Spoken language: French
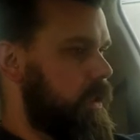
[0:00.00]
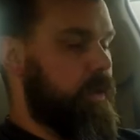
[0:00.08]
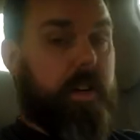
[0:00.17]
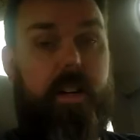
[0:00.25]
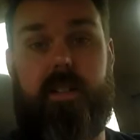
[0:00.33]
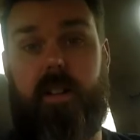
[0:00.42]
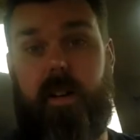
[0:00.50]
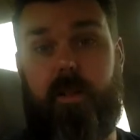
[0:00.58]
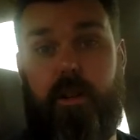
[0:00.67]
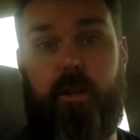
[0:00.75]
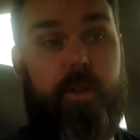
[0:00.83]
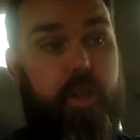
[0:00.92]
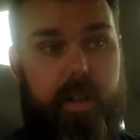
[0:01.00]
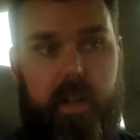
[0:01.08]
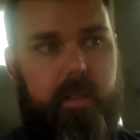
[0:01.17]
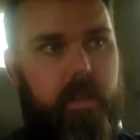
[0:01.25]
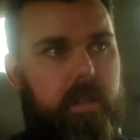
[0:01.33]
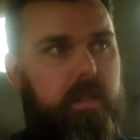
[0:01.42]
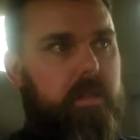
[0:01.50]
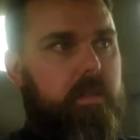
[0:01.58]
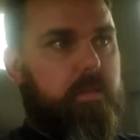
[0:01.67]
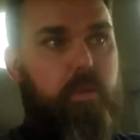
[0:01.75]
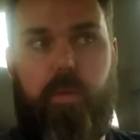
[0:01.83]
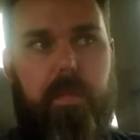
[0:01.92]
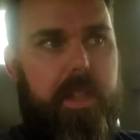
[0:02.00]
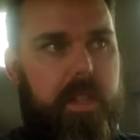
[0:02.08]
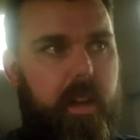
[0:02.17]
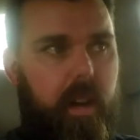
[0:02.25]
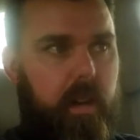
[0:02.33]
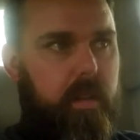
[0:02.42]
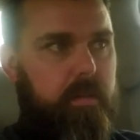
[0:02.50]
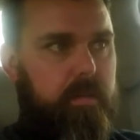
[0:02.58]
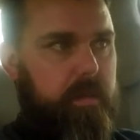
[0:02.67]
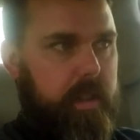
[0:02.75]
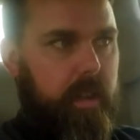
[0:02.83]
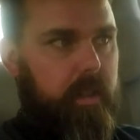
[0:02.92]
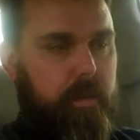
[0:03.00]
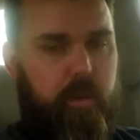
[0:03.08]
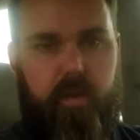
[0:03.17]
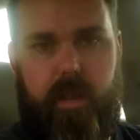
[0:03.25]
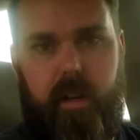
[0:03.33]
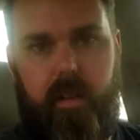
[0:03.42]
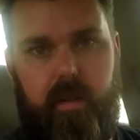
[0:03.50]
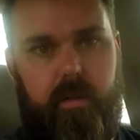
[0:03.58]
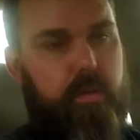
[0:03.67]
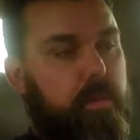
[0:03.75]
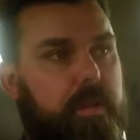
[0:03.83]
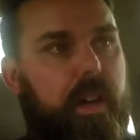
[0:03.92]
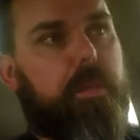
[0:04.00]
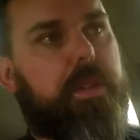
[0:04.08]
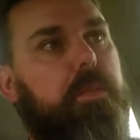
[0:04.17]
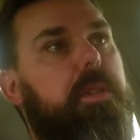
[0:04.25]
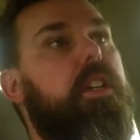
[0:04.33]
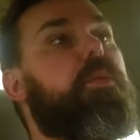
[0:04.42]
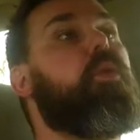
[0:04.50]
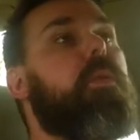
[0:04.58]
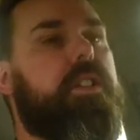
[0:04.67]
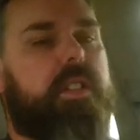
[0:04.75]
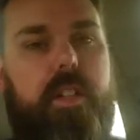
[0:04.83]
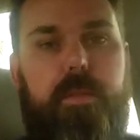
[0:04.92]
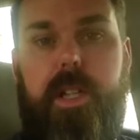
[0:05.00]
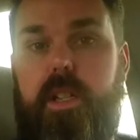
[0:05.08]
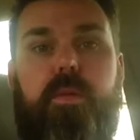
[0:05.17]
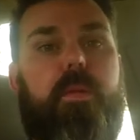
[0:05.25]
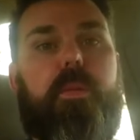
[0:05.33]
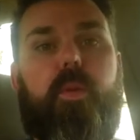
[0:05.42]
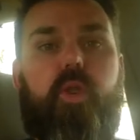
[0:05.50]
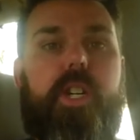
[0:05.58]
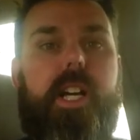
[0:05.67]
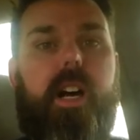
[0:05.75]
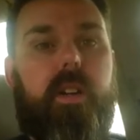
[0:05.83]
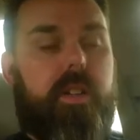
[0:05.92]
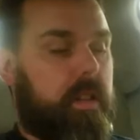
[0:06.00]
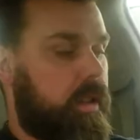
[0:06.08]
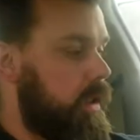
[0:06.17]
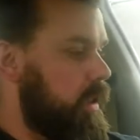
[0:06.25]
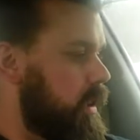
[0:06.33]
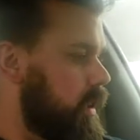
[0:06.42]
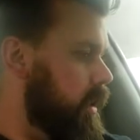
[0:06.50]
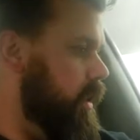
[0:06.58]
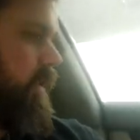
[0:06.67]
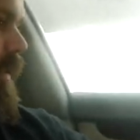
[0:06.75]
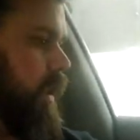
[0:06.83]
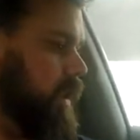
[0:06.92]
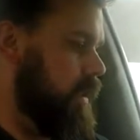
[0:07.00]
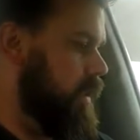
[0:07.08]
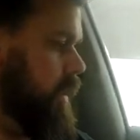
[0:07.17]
Je vais rester raisonnable, je vais la vendre. Une misère, certes, mais je vais la vendre. Je vais faire un petit billet pour m'acheter des pièces pour ma Polo G40. Voilà,